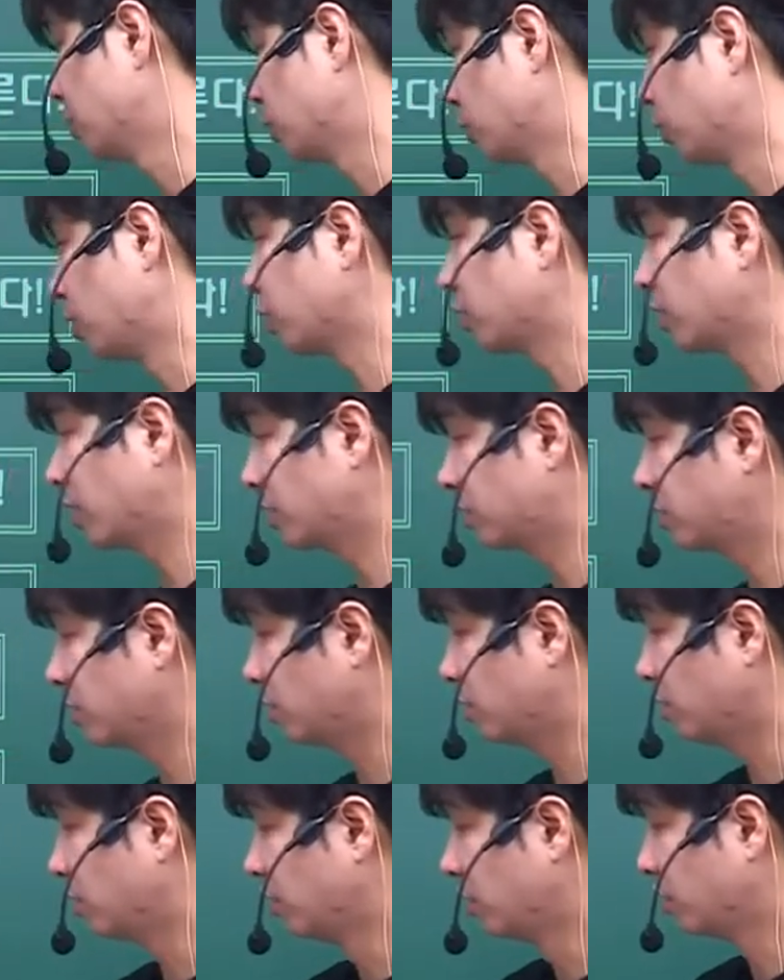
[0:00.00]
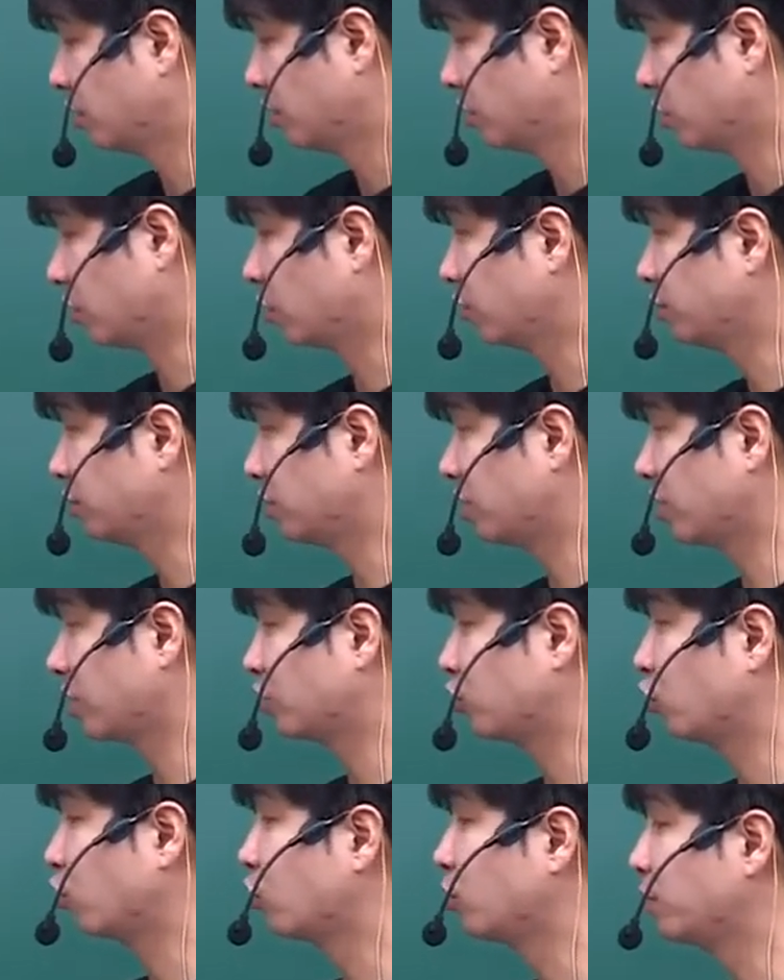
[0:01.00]
노력을 해서 여러분들에게
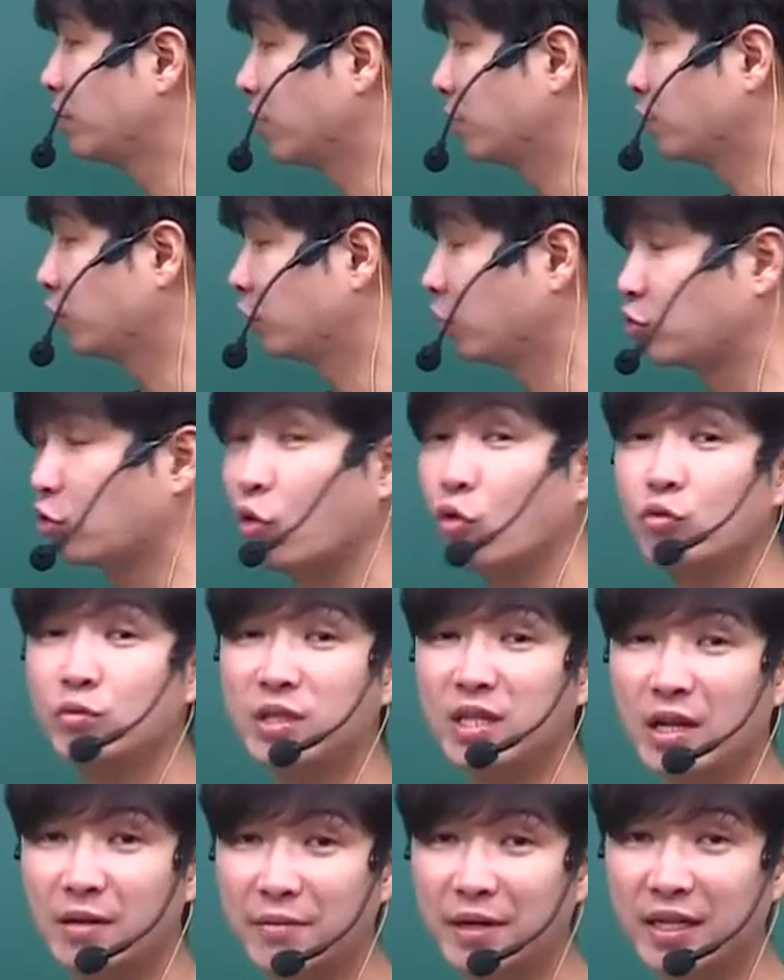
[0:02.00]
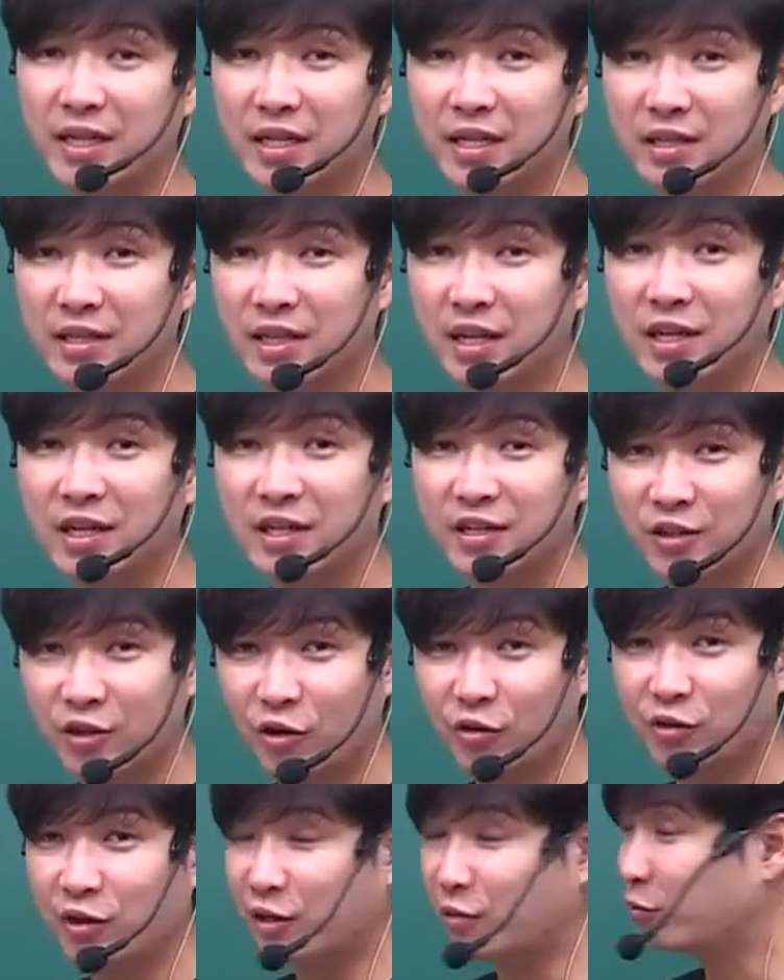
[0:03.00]
조금이라도 도움이 될 만한
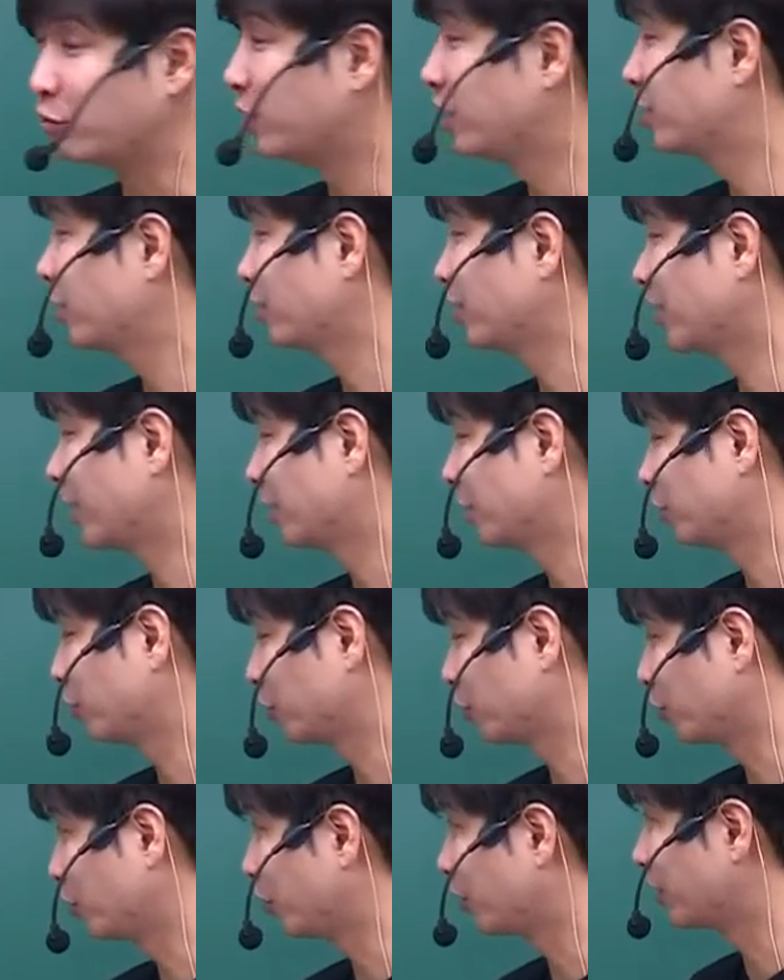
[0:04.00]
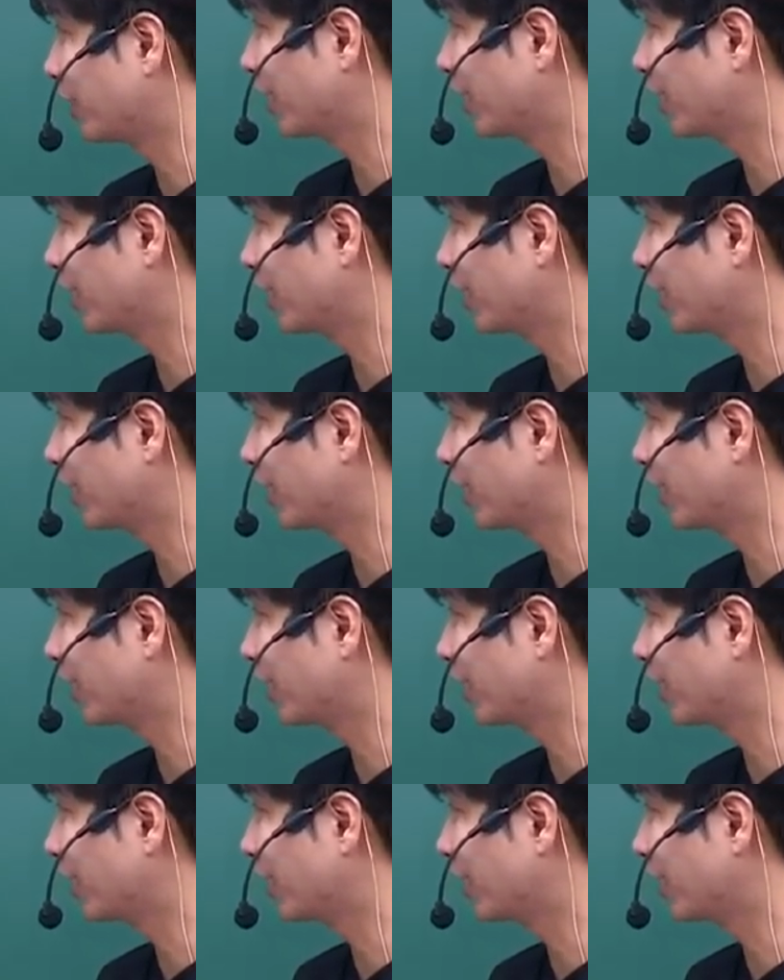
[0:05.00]
그런 내용을 전달하도록 노력을